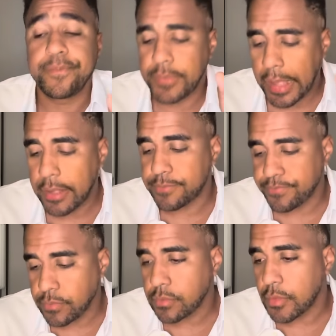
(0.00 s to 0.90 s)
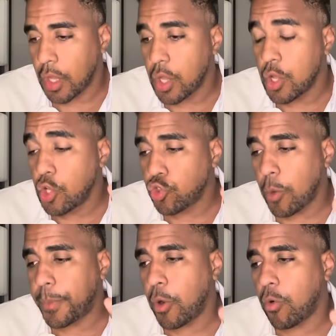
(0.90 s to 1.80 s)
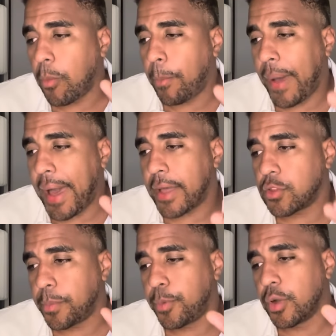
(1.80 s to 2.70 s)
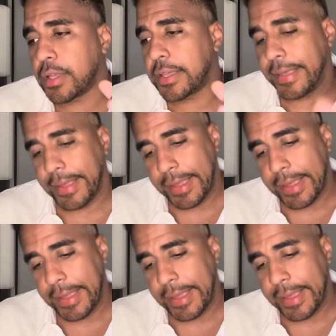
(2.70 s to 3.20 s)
Tá? Tô preocupado porque